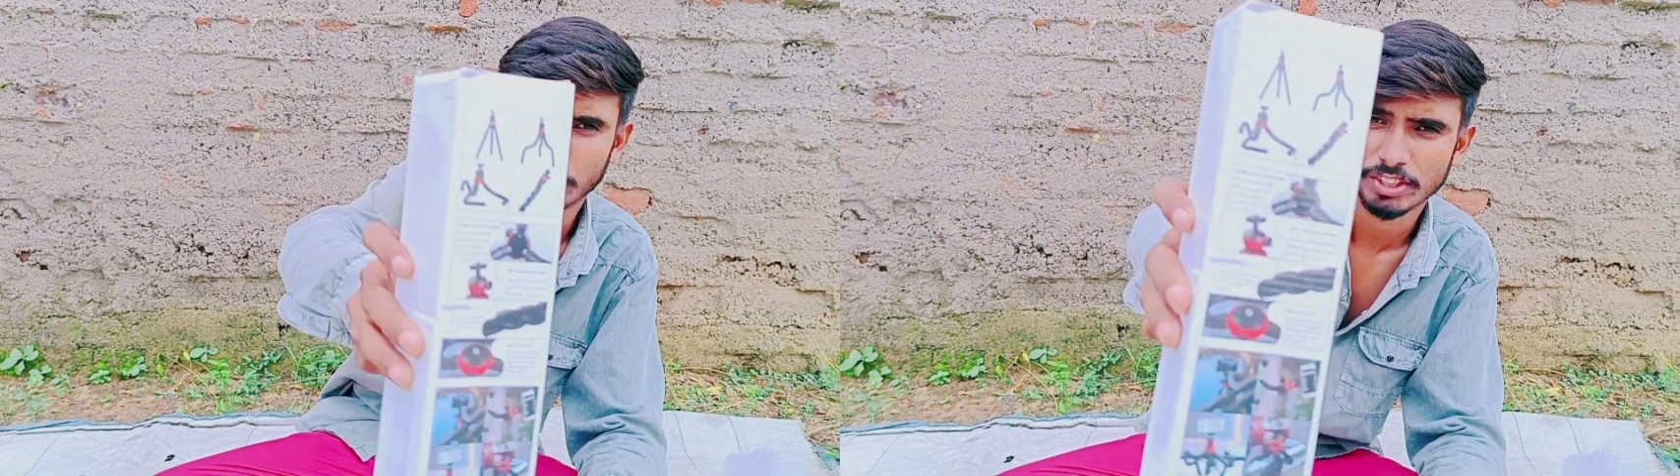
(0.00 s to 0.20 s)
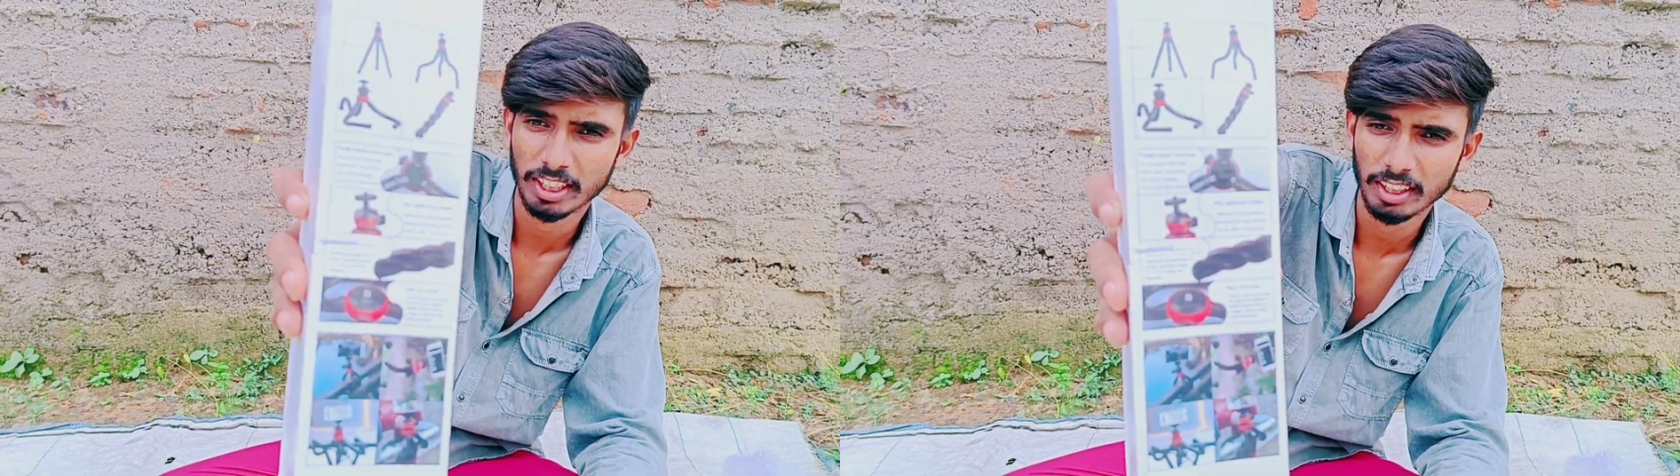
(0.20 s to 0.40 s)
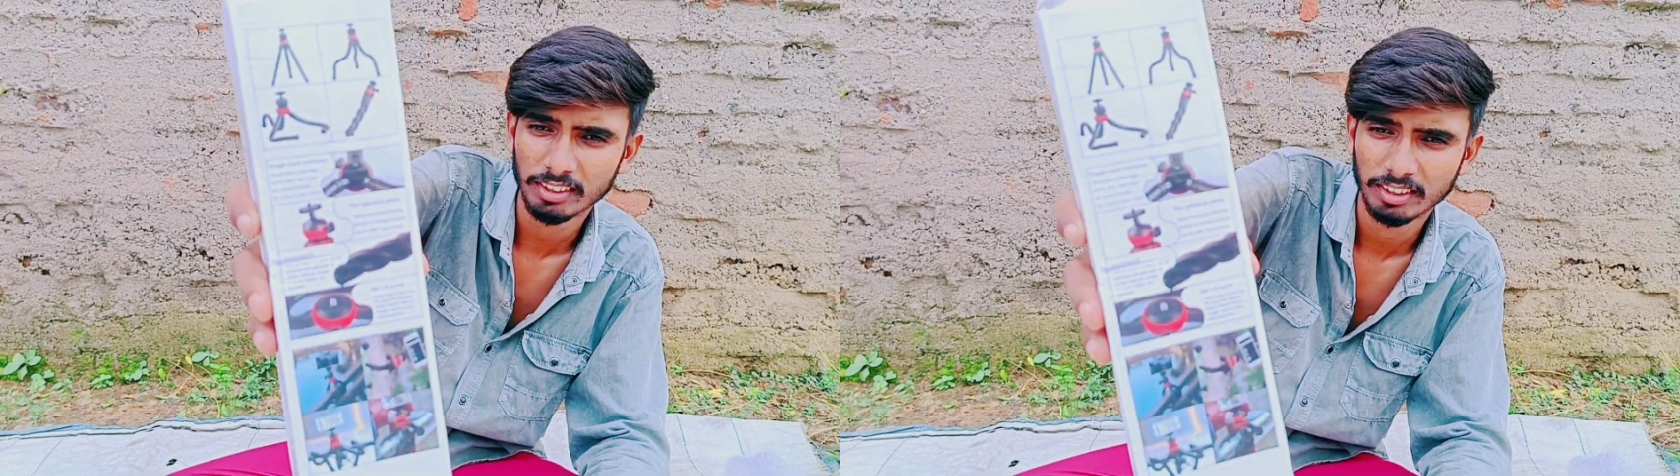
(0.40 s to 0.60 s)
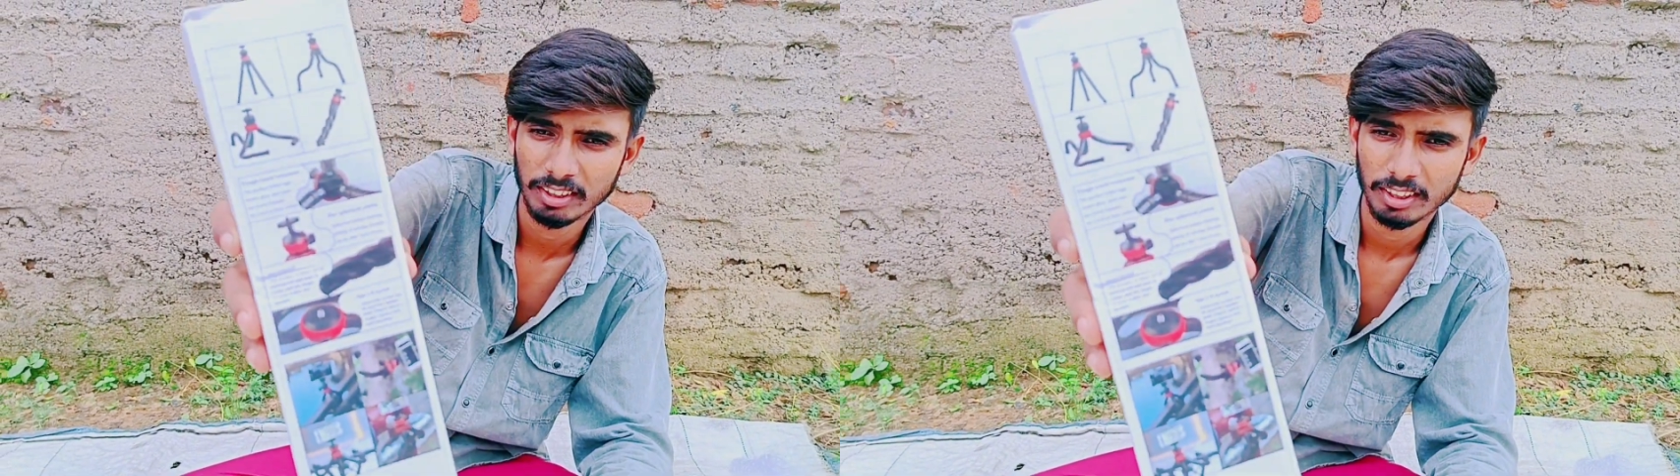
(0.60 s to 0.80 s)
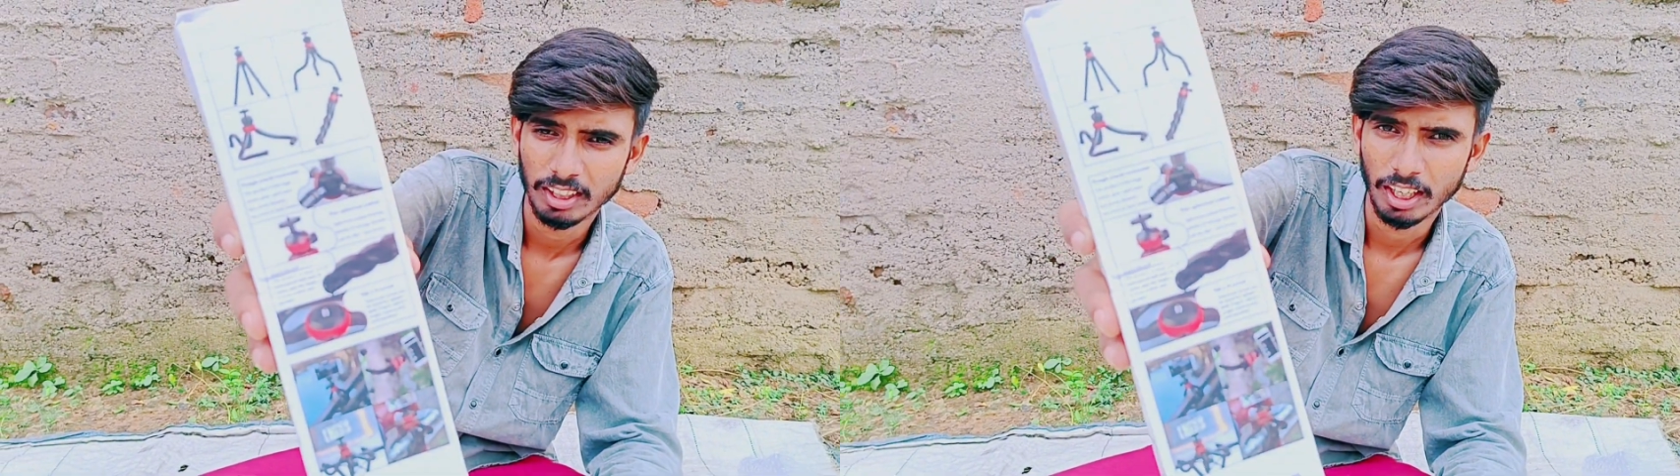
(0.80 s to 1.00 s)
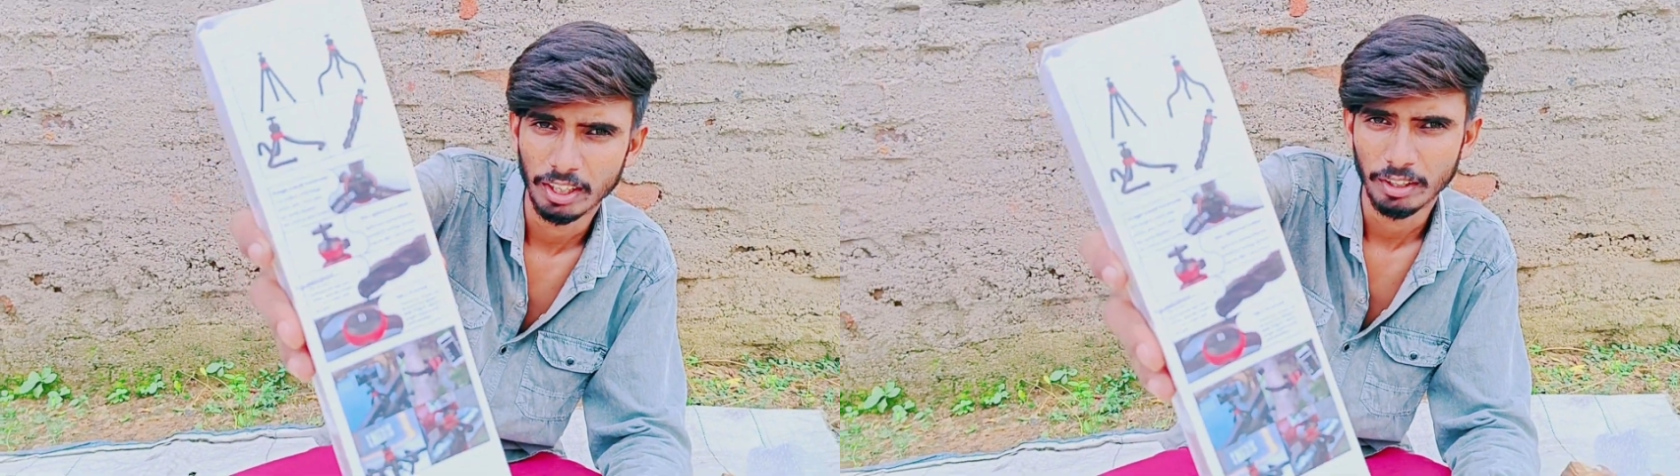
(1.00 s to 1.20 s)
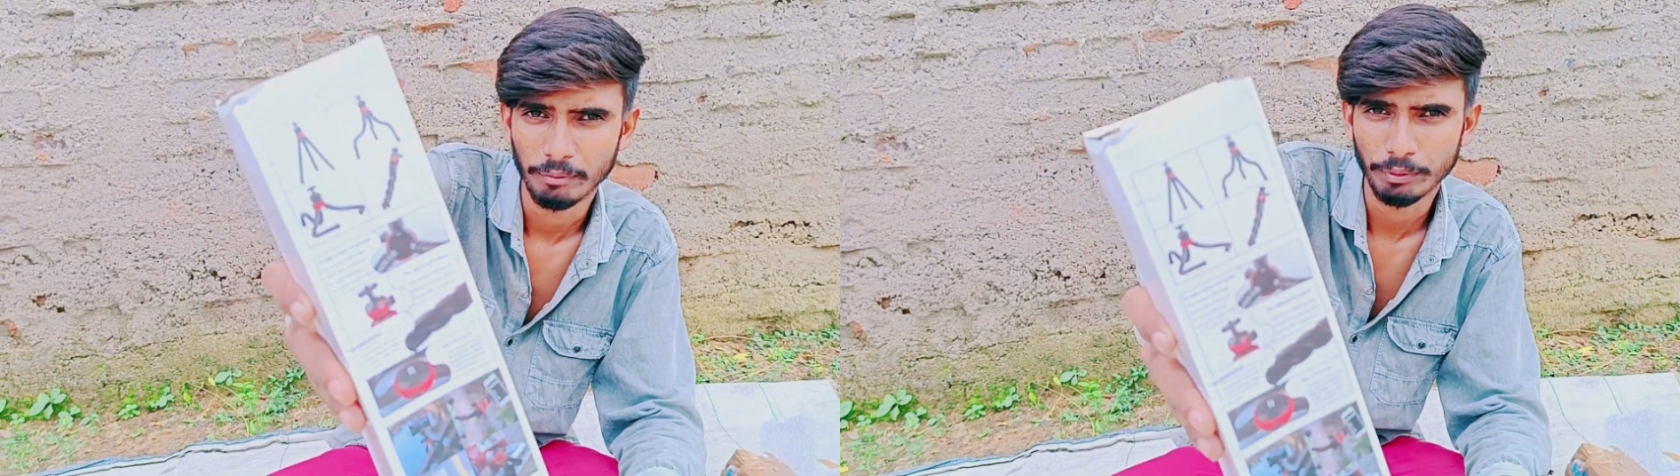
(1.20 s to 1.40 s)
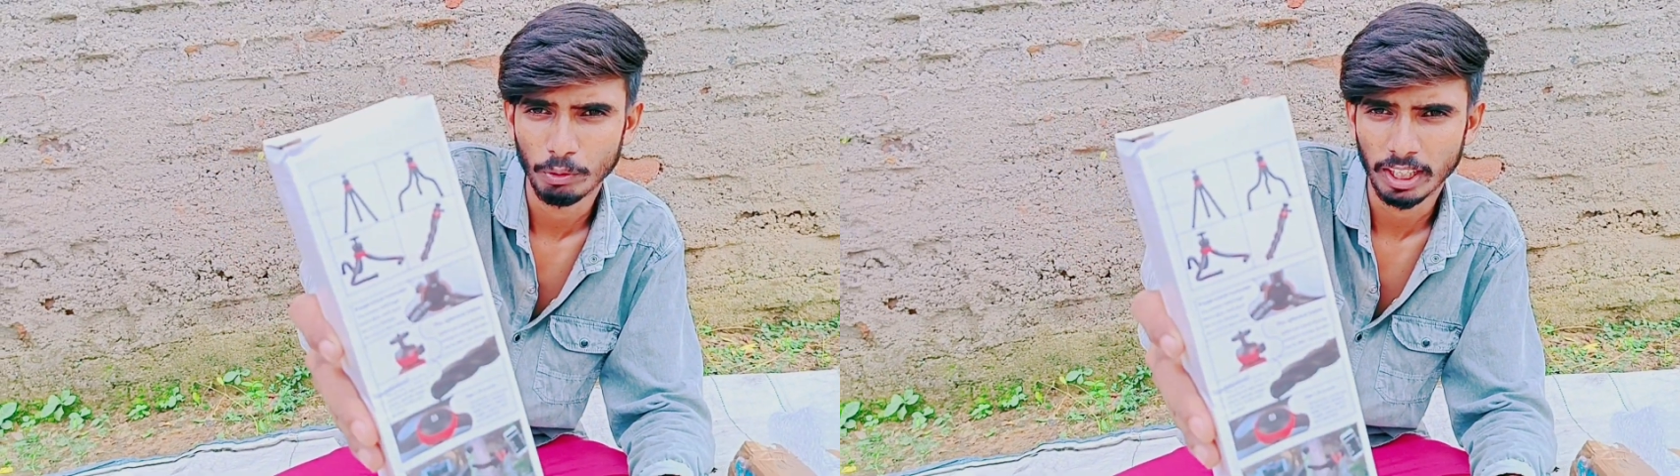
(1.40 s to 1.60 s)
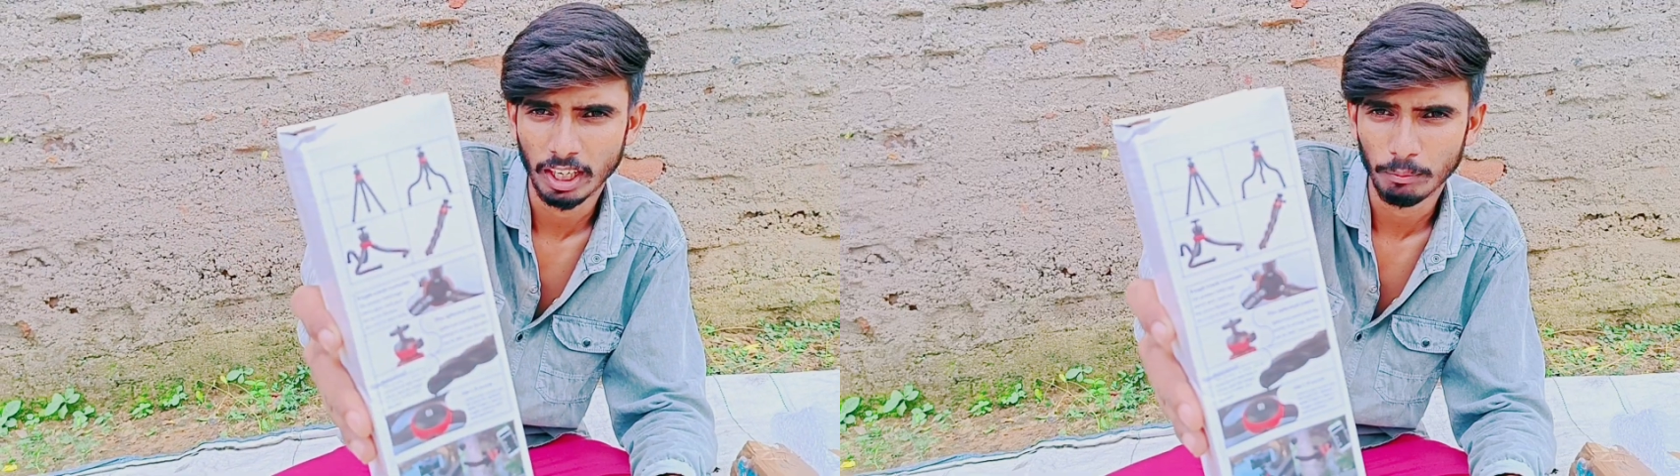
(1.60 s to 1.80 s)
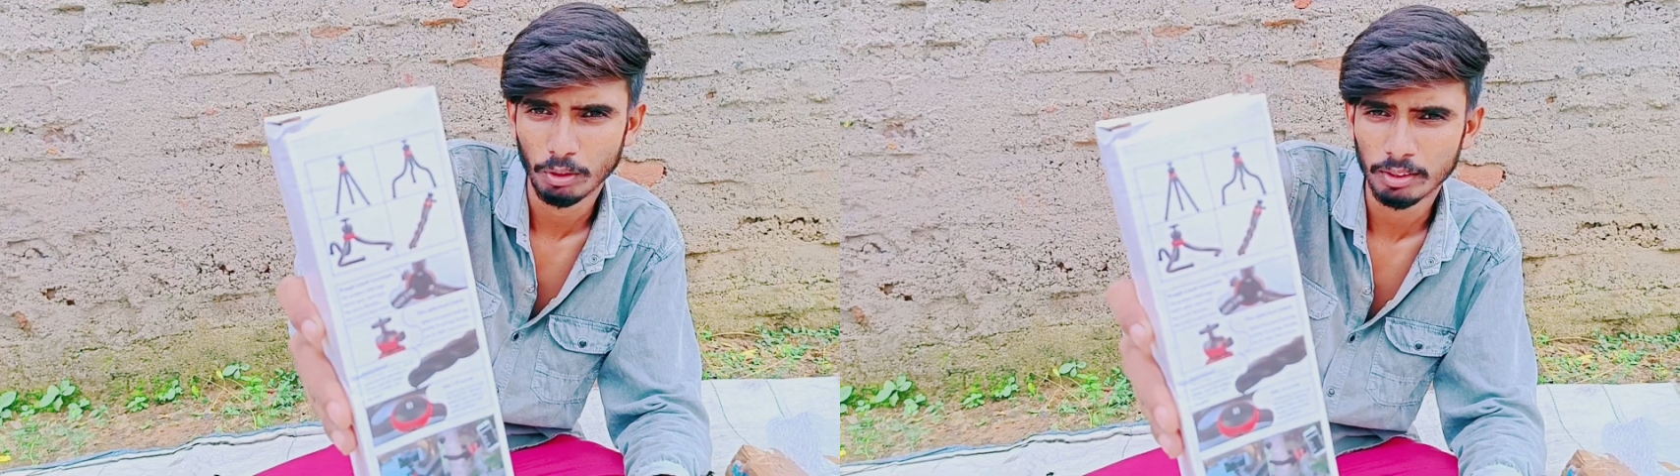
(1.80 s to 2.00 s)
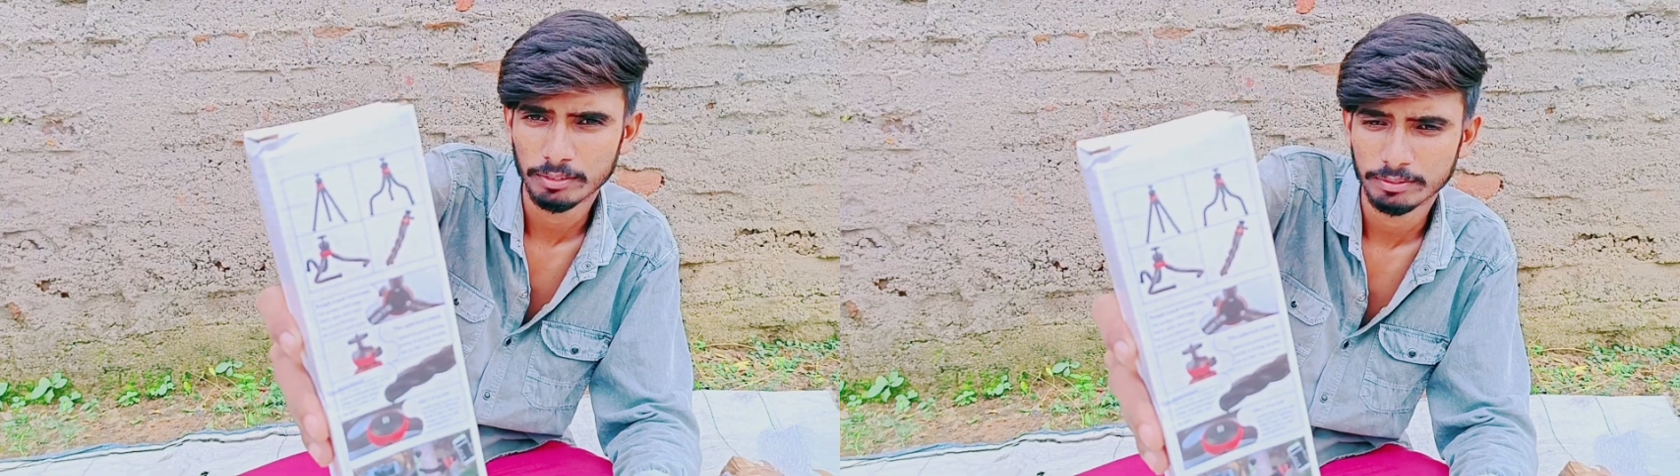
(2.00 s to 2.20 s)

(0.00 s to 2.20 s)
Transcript: पीछे का व्यू वगैरह आप लोग